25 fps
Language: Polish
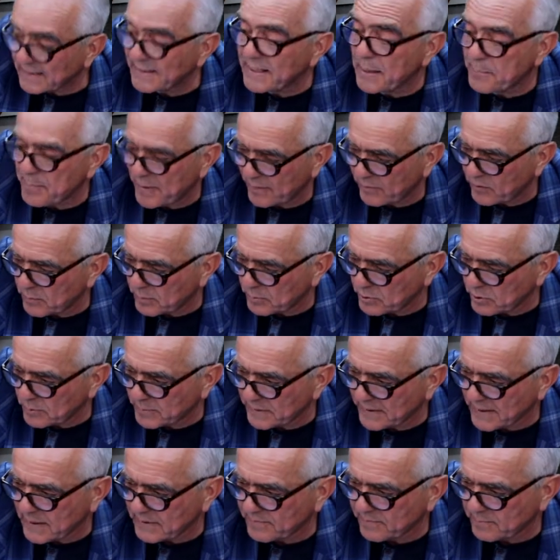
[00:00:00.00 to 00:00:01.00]

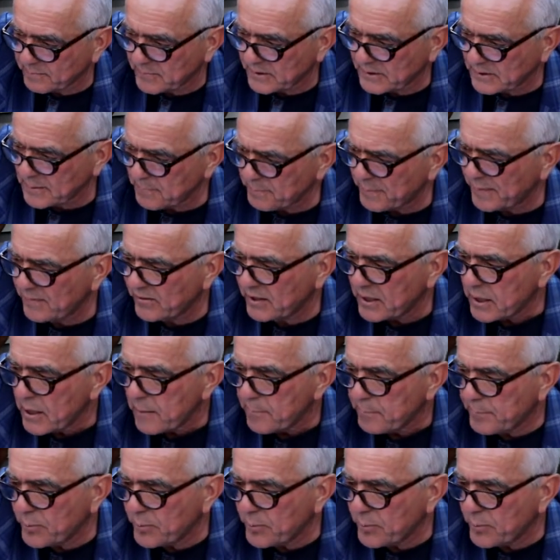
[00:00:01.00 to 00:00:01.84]
nieprawdopodobnie, na, jestem pewny,